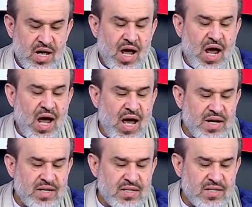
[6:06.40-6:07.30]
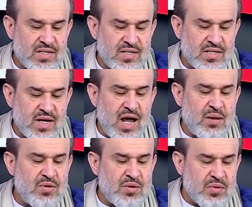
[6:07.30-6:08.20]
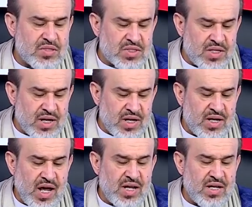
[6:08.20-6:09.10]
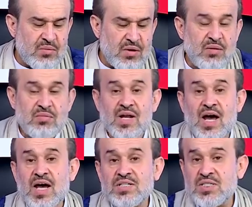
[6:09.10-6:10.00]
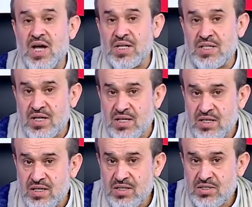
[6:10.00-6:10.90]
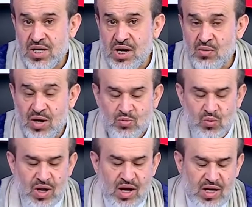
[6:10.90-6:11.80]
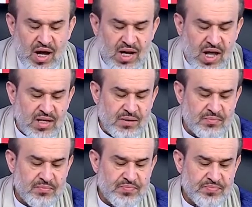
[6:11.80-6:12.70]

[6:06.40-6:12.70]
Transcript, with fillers: عن أبي بصير عن إمامنا الصادق صلوات الله عليه